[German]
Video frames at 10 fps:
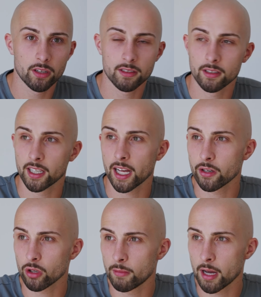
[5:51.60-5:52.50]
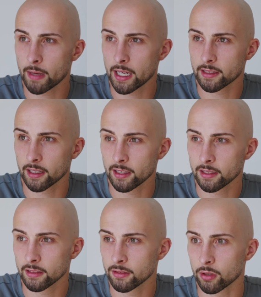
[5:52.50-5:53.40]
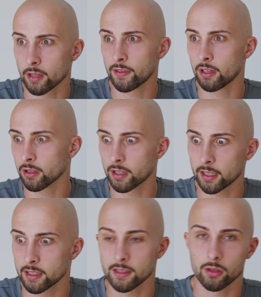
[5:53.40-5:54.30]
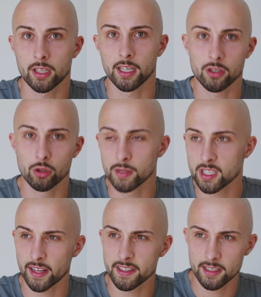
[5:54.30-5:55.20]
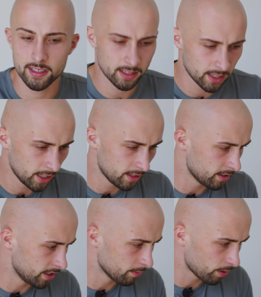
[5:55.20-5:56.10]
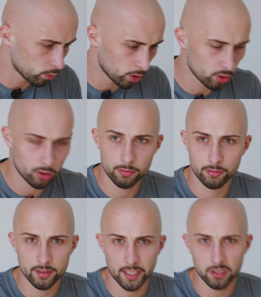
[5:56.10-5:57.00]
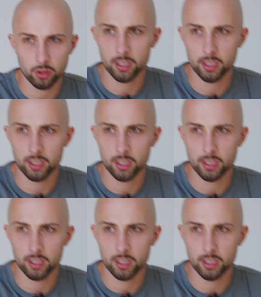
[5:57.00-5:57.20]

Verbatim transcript: Leute, gerade auch in meinem Alter, oder viele Leute denken jetzt, okay, der Typ ist 20, hier liegen ein paar Uhren rum, zeige ich